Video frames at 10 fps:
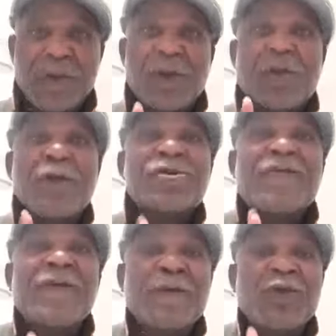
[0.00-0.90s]

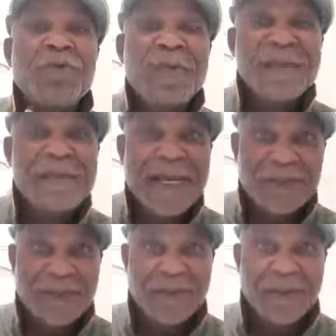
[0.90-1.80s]
lorsqu'on va faire le
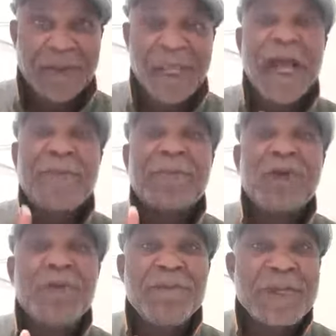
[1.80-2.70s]
mixage, et après
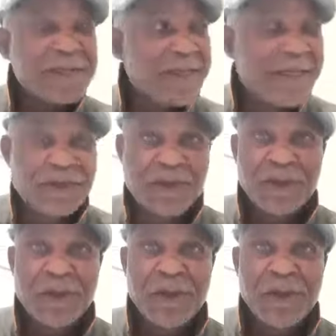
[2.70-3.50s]
le mixage,